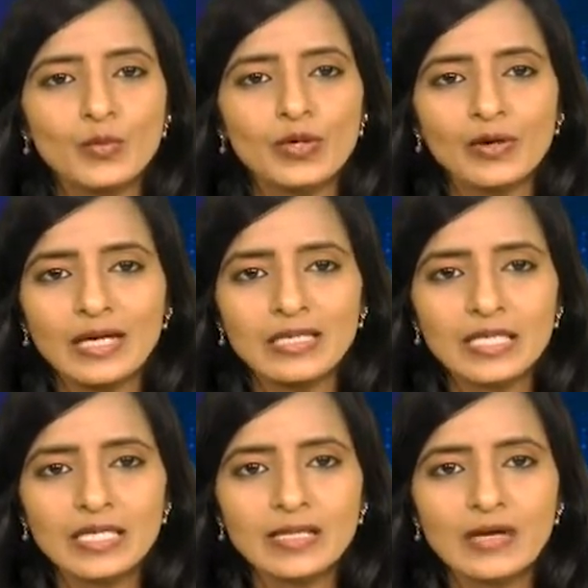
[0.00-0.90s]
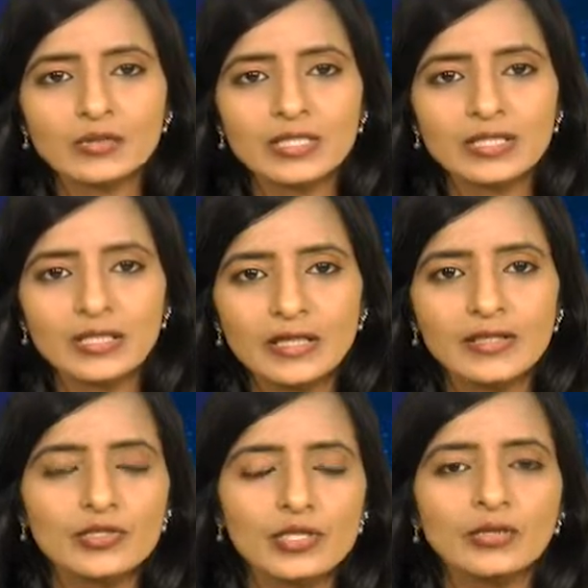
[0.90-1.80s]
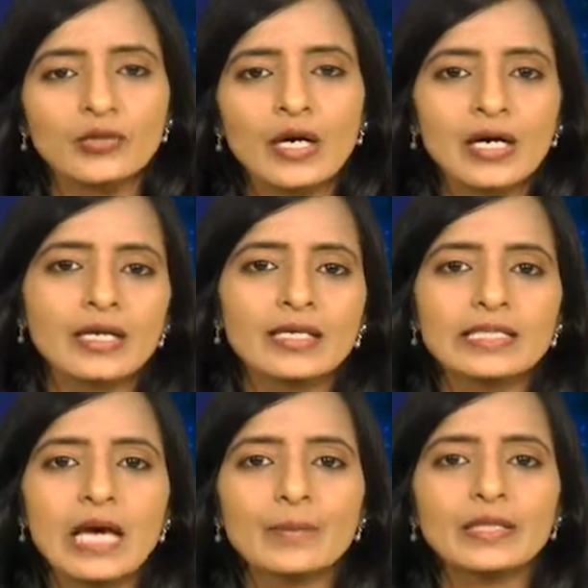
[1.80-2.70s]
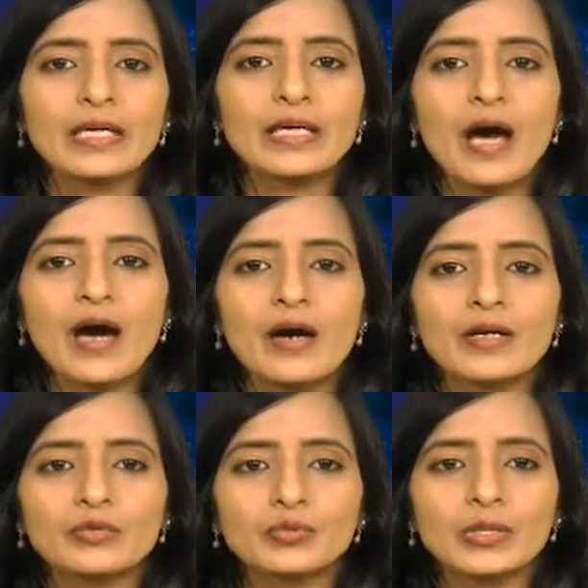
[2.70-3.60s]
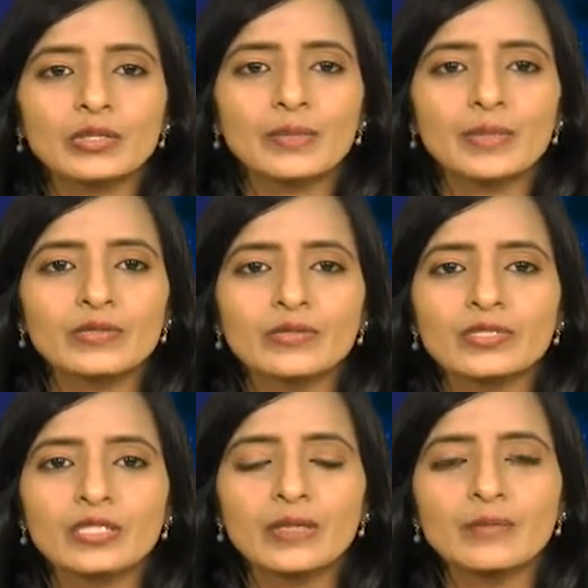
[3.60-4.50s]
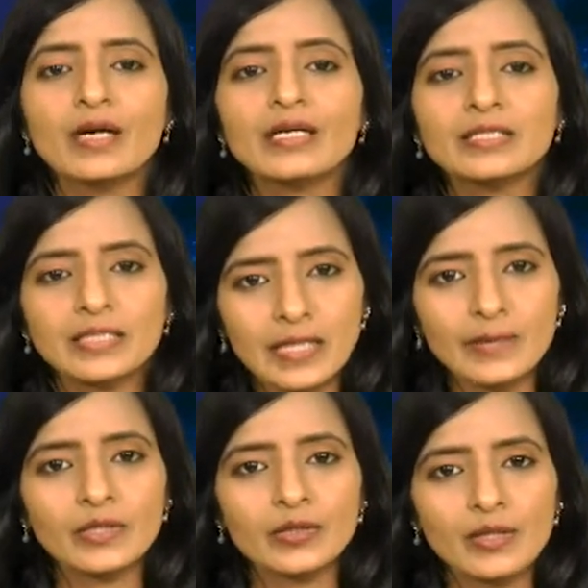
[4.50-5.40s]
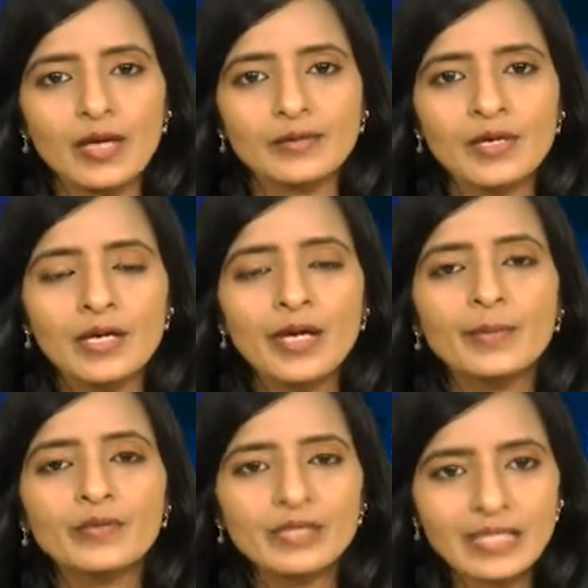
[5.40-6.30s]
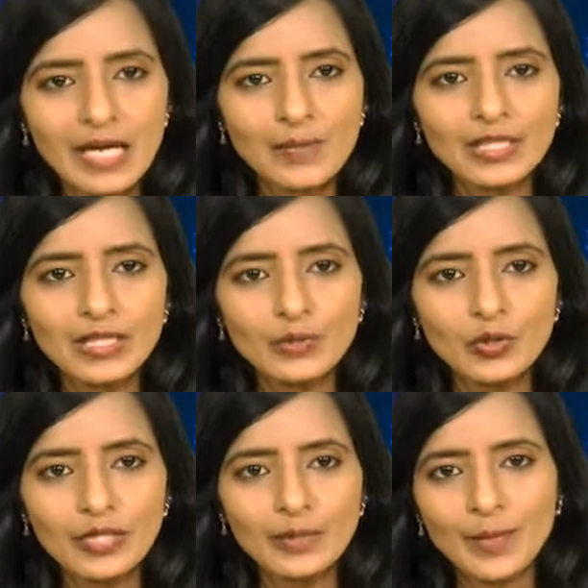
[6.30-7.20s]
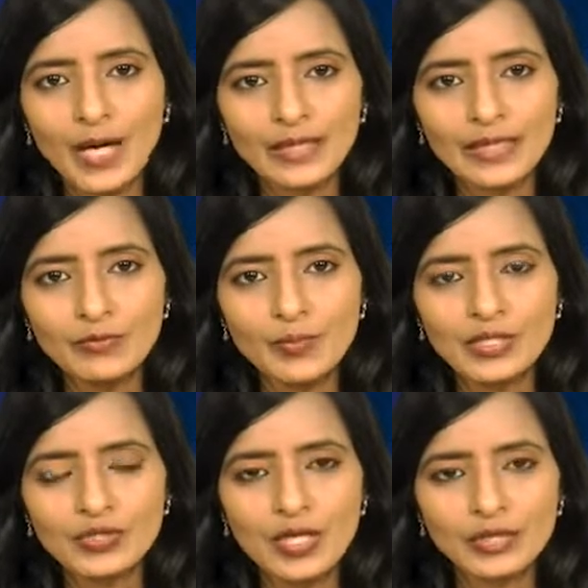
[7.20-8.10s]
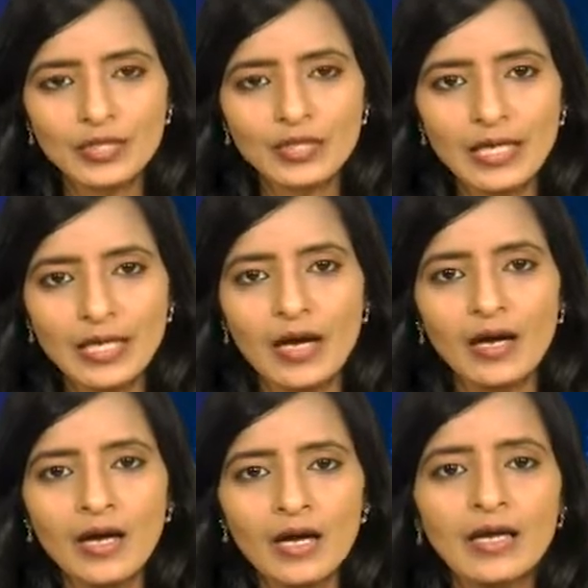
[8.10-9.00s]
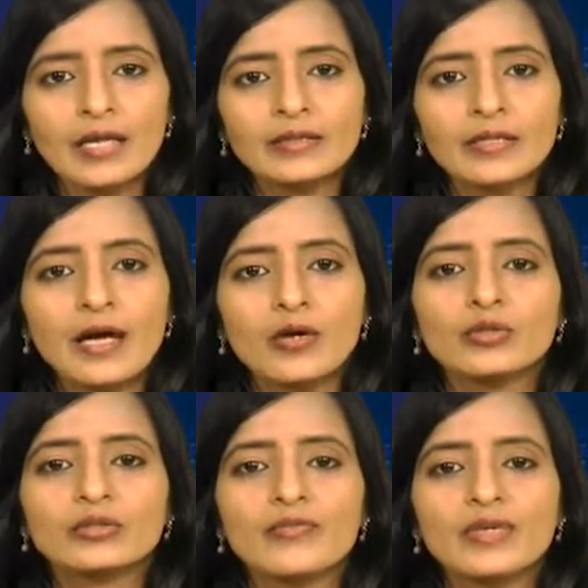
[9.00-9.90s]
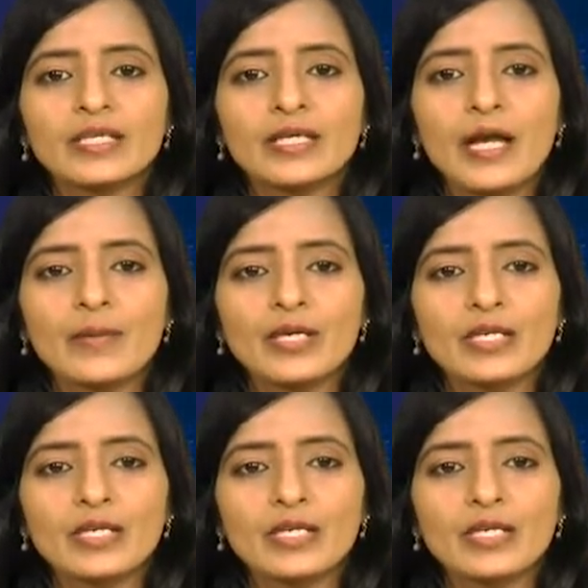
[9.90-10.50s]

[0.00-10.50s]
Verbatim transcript: భూముల్లో గంజాయి సాగు చేసిన గిరిజనులు ఇక సాంప్రదాయ ఆహార ఉత్పత్తులపై దృష్టి మరలిస్తామంటున్నారు ఇప్పుడు విశాఖమన్యంలోని బాలరేవు పంచాయతీ నేల గత్త కొత్తవీధి గ్రామ